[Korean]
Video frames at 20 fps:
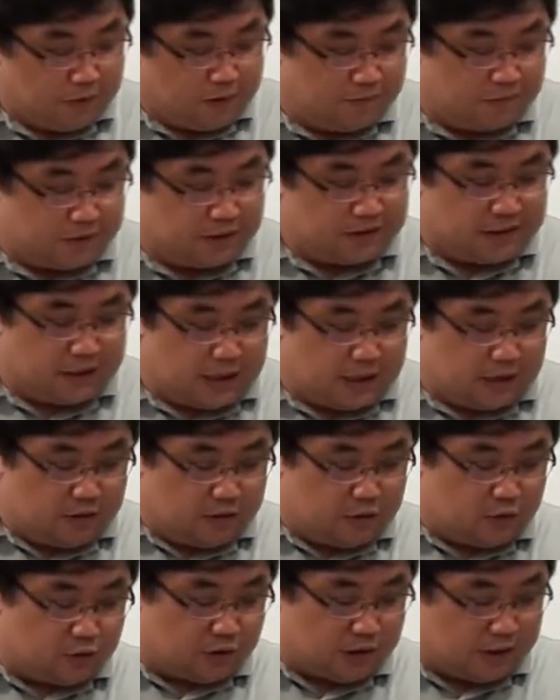빛의 을
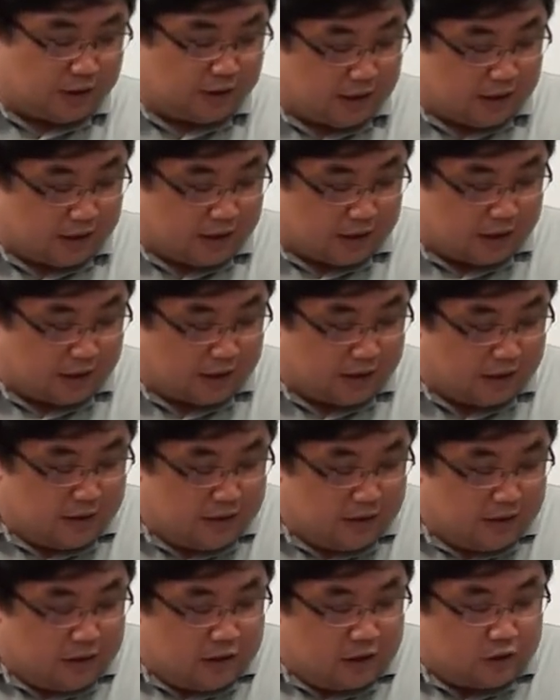조절한다.
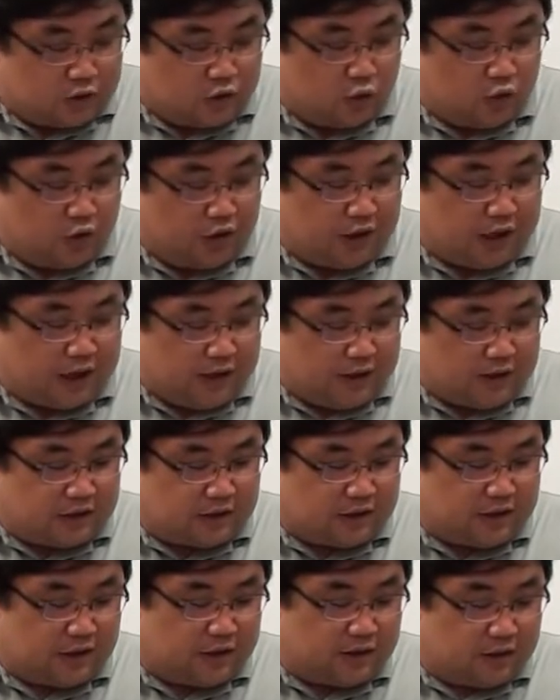조리개의
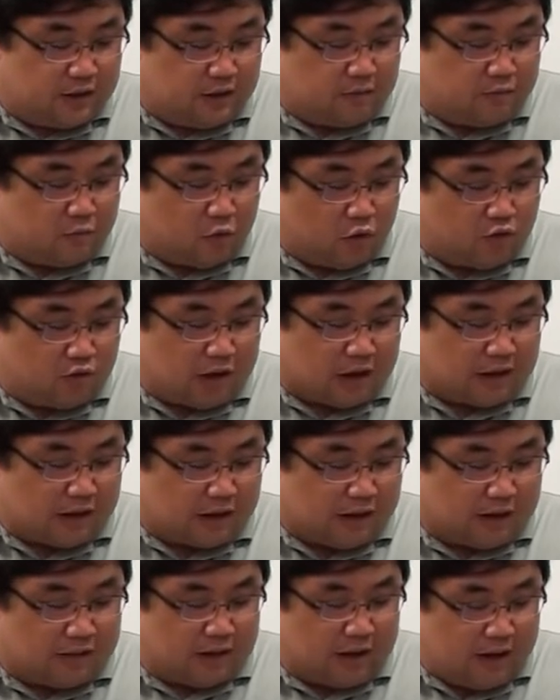크기는 뭐로
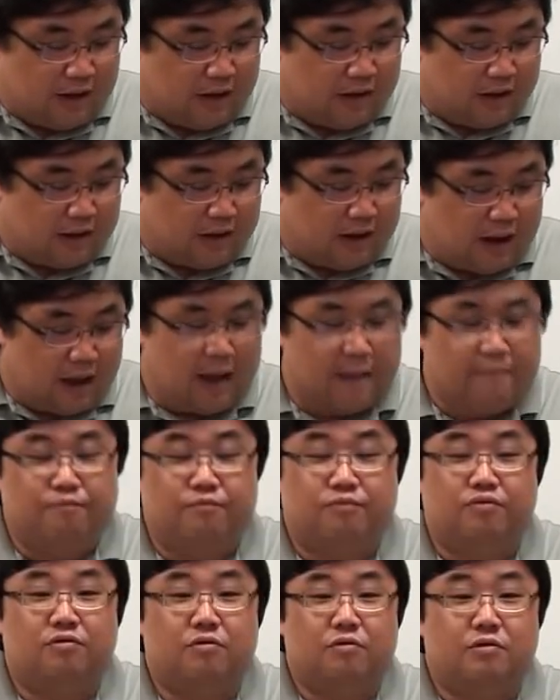나타난다?
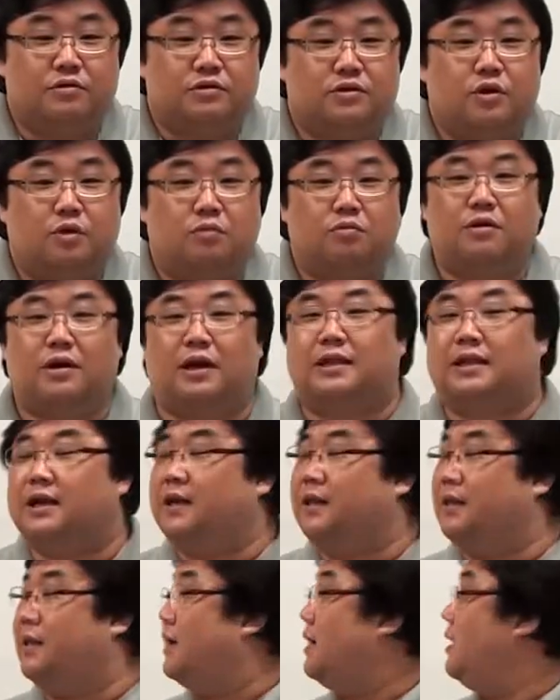F 스톱으로
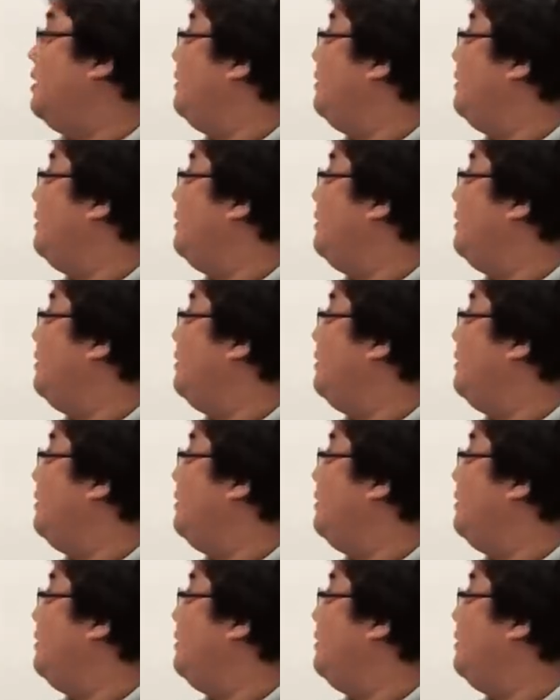나타난다.